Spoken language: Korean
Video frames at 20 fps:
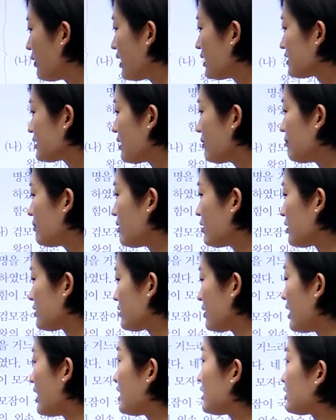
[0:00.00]

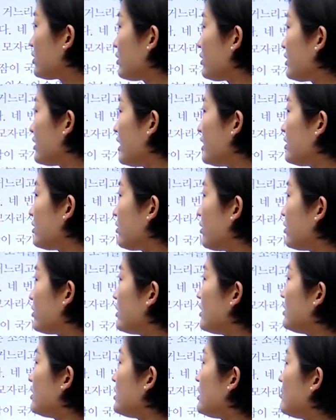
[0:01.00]
황산벌에서 항전을 하는
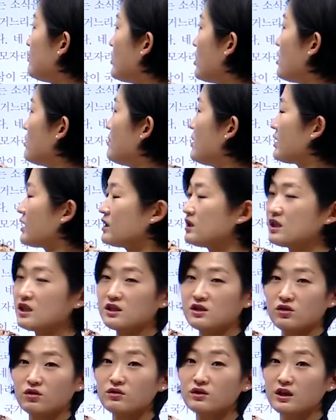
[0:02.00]
거는 이 멸망의
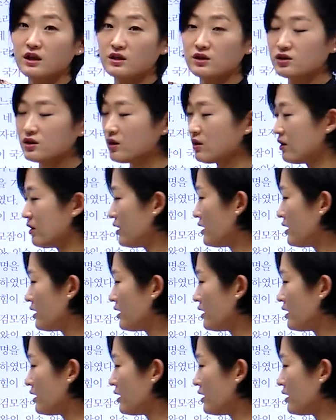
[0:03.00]
직전이겠죠.